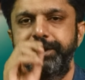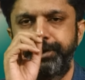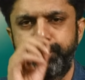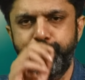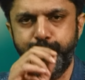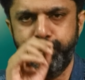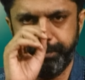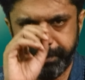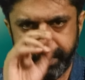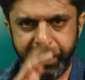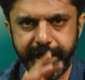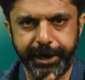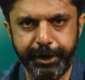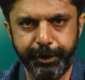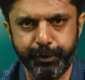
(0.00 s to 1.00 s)
அதுக்கு
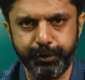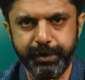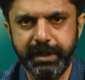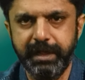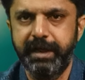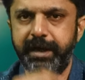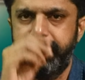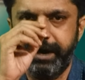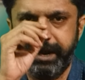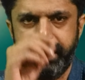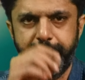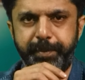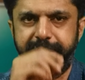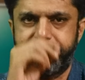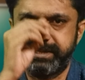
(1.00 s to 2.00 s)
உண்மையாக இருக்கணும்
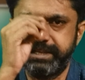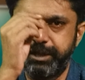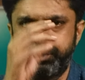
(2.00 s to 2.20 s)
நீங்கள் படத்தை